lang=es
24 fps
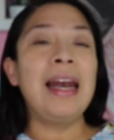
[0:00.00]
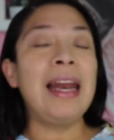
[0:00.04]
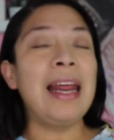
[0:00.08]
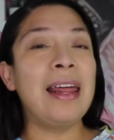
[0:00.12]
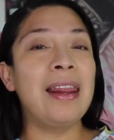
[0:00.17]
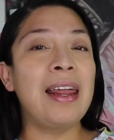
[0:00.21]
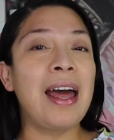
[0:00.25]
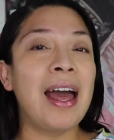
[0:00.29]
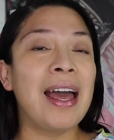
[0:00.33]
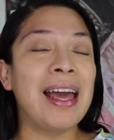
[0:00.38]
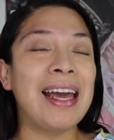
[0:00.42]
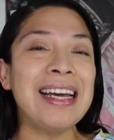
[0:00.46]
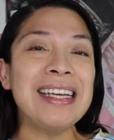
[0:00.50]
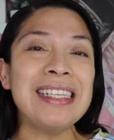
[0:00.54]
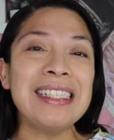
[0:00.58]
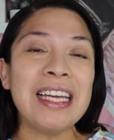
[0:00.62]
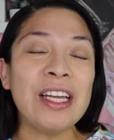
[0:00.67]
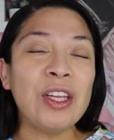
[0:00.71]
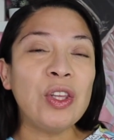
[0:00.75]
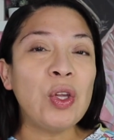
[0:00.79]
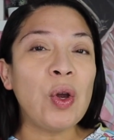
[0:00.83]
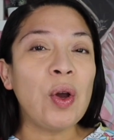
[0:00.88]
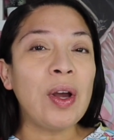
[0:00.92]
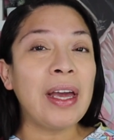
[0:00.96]
Le da
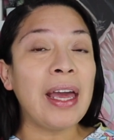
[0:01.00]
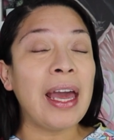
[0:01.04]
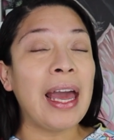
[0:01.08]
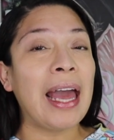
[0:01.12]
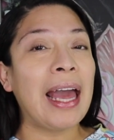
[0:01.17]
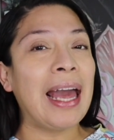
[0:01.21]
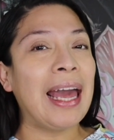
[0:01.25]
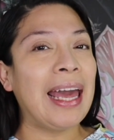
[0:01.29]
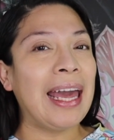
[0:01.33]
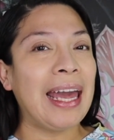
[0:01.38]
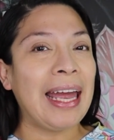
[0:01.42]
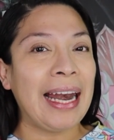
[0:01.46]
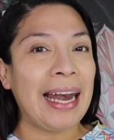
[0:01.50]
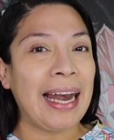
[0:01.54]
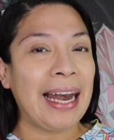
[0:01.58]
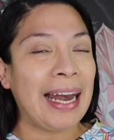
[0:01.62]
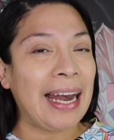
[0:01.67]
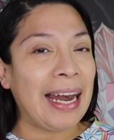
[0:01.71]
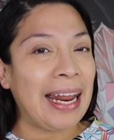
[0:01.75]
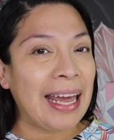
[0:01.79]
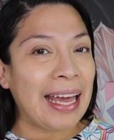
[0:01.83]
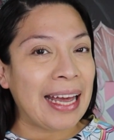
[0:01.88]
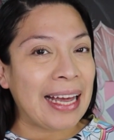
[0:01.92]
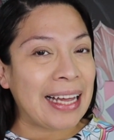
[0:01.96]
ese toque
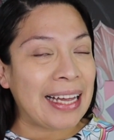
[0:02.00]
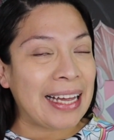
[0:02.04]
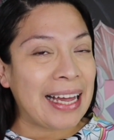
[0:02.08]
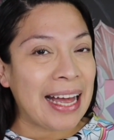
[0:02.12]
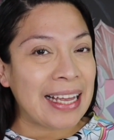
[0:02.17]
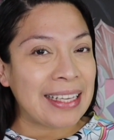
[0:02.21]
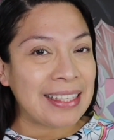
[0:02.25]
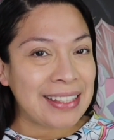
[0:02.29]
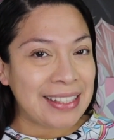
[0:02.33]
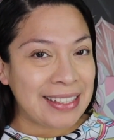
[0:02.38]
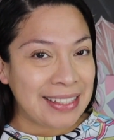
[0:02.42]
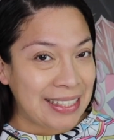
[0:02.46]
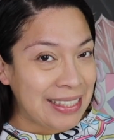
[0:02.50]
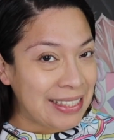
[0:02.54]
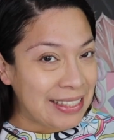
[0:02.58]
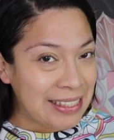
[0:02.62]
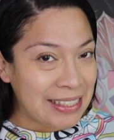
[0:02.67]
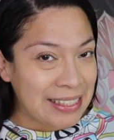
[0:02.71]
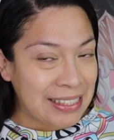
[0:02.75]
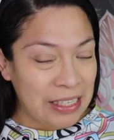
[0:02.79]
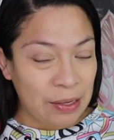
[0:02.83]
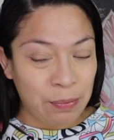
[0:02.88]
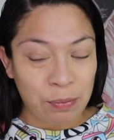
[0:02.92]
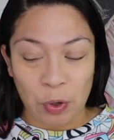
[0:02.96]

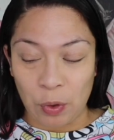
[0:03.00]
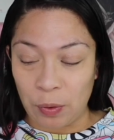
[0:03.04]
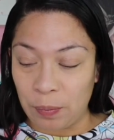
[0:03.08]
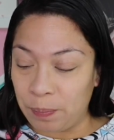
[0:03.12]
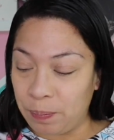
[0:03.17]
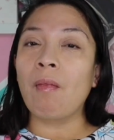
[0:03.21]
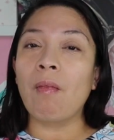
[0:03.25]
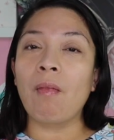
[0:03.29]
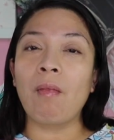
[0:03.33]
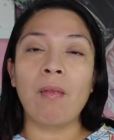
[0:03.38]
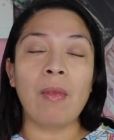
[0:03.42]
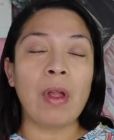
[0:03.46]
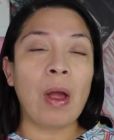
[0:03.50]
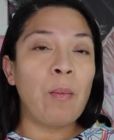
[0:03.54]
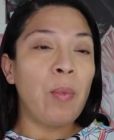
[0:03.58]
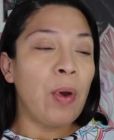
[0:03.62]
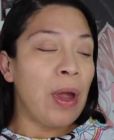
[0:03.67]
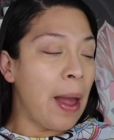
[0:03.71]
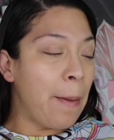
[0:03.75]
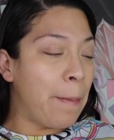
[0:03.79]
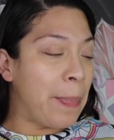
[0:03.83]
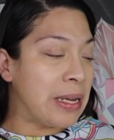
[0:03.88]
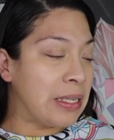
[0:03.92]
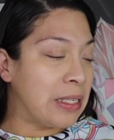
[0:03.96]
elegantísimo.
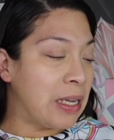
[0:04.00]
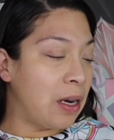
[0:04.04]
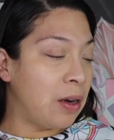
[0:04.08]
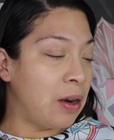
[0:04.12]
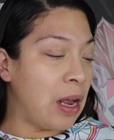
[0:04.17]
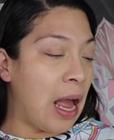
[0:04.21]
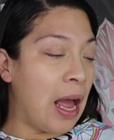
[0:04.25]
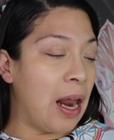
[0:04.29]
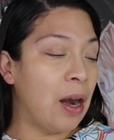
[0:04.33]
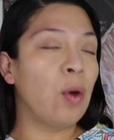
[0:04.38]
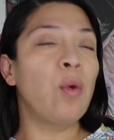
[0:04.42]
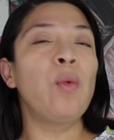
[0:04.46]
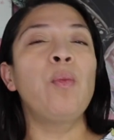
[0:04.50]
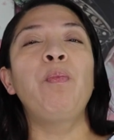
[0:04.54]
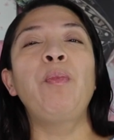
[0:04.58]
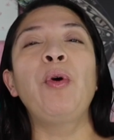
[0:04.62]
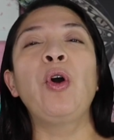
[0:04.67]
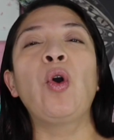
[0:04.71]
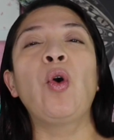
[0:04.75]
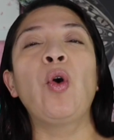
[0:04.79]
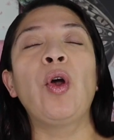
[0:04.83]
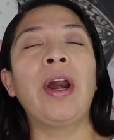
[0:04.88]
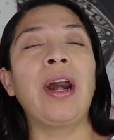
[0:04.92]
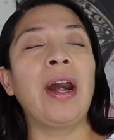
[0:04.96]
Voy a pasar algo un
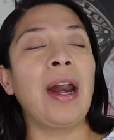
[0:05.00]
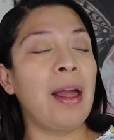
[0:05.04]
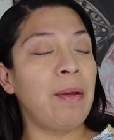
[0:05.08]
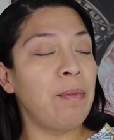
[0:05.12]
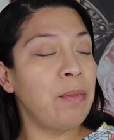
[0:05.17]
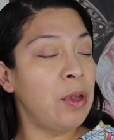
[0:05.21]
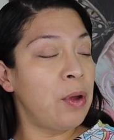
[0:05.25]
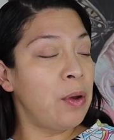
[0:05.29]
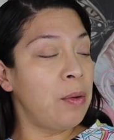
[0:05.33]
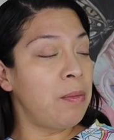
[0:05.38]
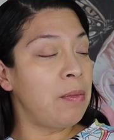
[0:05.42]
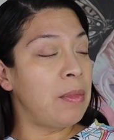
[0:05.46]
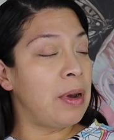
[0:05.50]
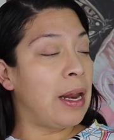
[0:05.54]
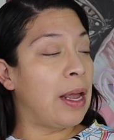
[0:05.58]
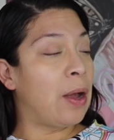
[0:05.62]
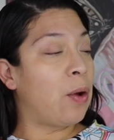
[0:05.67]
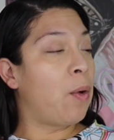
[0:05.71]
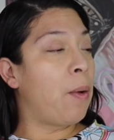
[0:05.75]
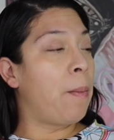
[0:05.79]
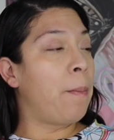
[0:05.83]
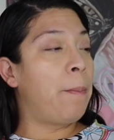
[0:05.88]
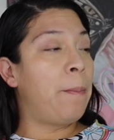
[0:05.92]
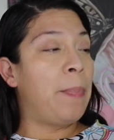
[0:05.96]
poco random.
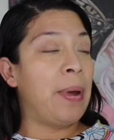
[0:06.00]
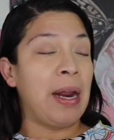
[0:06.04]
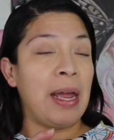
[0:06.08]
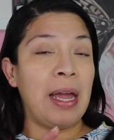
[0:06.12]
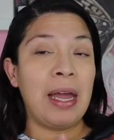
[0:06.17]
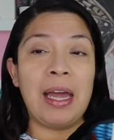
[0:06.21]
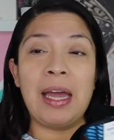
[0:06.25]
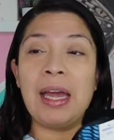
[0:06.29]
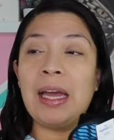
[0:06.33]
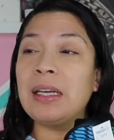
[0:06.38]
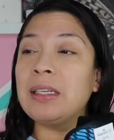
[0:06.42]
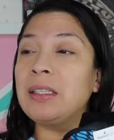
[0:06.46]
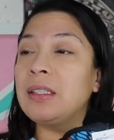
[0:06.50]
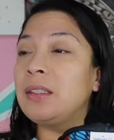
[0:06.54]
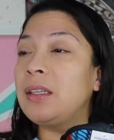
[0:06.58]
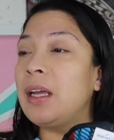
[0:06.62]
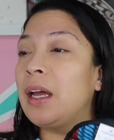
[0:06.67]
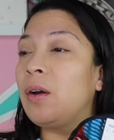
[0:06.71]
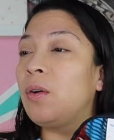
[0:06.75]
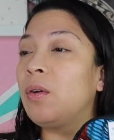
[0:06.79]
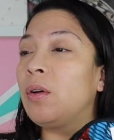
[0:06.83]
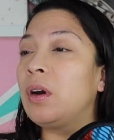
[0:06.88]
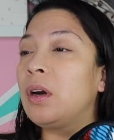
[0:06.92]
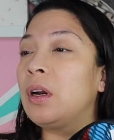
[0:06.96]
Le compré
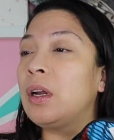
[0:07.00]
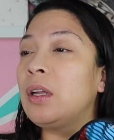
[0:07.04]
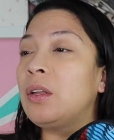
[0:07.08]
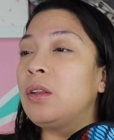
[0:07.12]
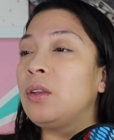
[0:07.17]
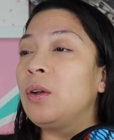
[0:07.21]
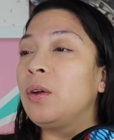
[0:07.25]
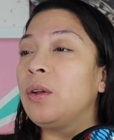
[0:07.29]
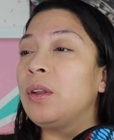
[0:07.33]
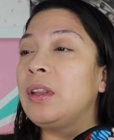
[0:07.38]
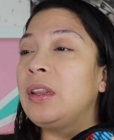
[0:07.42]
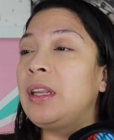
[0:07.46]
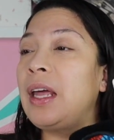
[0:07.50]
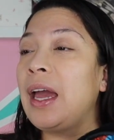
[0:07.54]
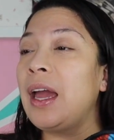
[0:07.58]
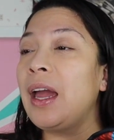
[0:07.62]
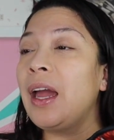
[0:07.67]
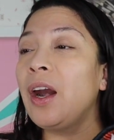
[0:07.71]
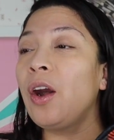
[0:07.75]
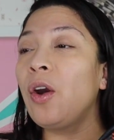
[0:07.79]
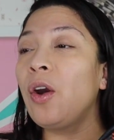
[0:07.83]
este gorrito de